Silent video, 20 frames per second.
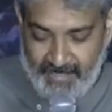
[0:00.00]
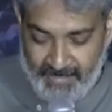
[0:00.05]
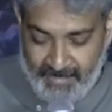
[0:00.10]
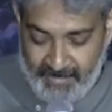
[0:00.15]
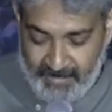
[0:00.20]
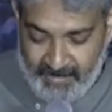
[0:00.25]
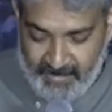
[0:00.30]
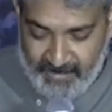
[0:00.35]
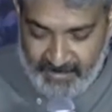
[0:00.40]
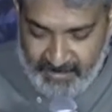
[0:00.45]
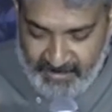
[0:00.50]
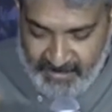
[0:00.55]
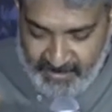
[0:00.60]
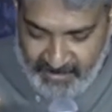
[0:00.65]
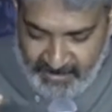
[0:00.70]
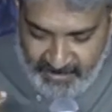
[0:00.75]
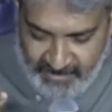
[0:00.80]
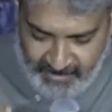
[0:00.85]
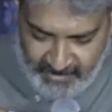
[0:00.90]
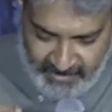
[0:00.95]
అండ్ ఈ
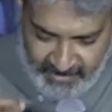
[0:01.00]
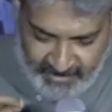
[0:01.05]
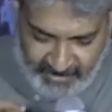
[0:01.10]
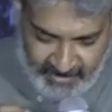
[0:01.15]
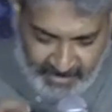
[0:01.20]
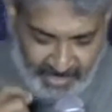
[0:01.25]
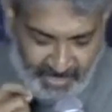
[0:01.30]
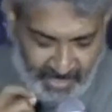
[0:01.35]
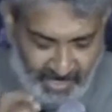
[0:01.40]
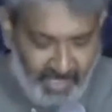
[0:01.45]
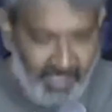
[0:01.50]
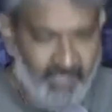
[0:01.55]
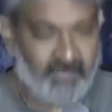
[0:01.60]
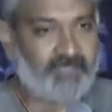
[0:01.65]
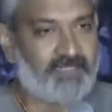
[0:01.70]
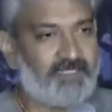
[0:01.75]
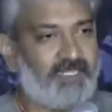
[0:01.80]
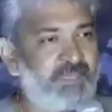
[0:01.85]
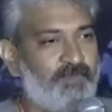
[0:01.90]
ఈ ఈ హార్ట్